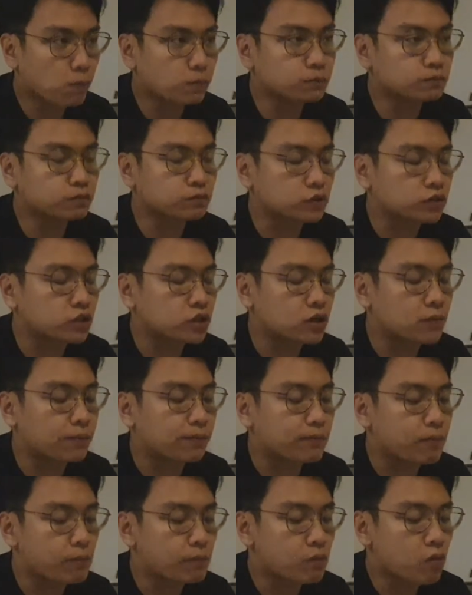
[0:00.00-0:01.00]
Mmm,
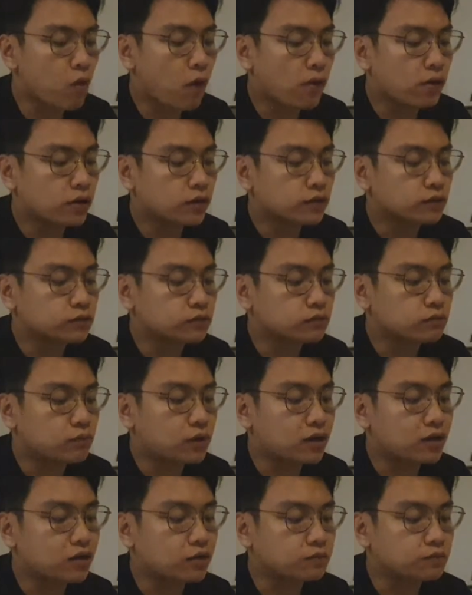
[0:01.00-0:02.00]
masarap.
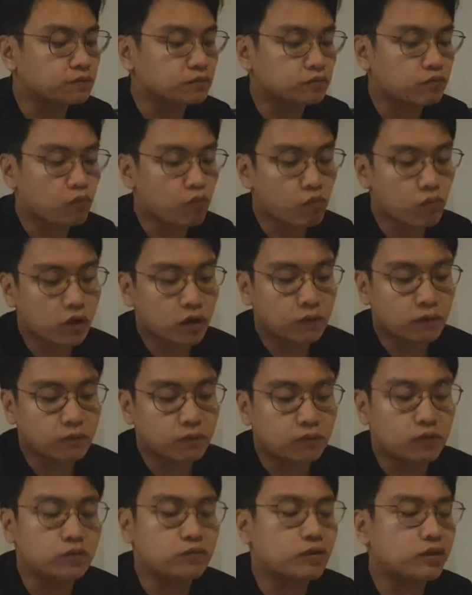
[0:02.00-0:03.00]
Parang
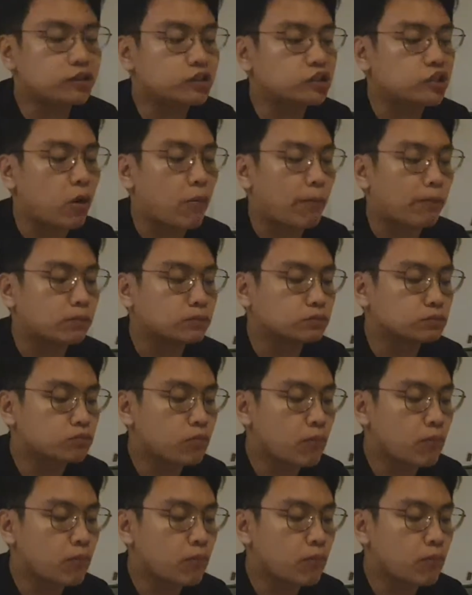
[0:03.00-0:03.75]
blueberry jam.